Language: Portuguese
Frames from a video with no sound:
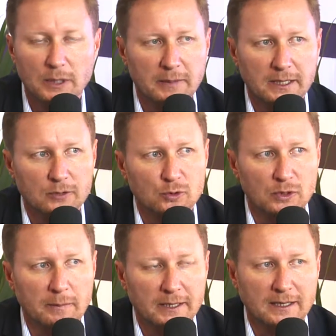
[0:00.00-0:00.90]
na América do Sul,
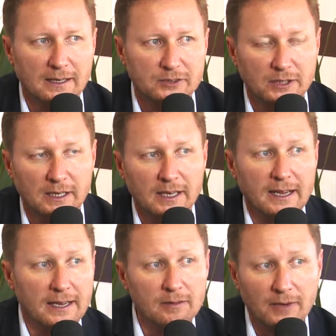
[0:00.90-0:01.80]
na América Latina,
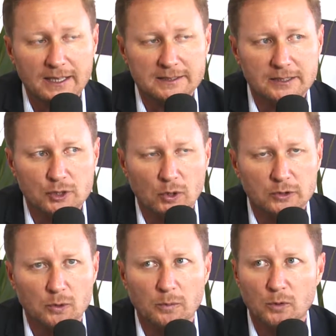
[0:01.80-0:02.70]
em várias
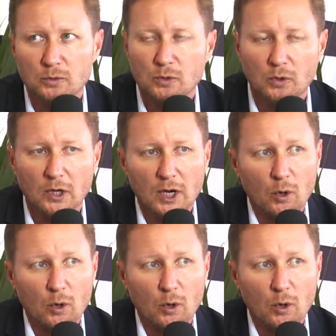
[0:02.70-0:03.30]
regiões do mundo.